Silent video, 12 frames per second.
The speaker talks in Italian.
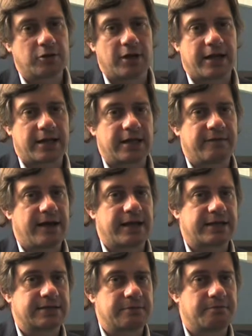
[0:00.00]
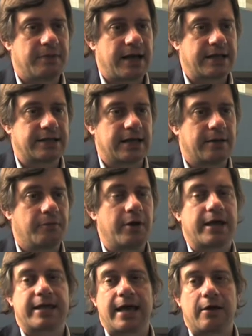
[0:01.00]
la rendeva anche simpatica.
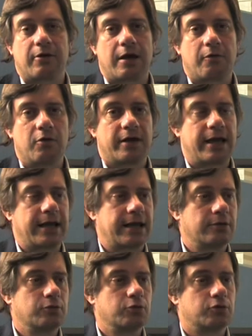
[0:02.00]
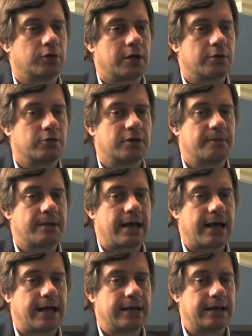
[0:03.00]
Poi è chiaro che quello che è accaduto negli ultimi
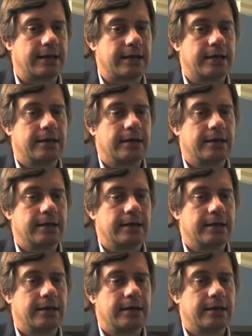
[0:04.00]
anni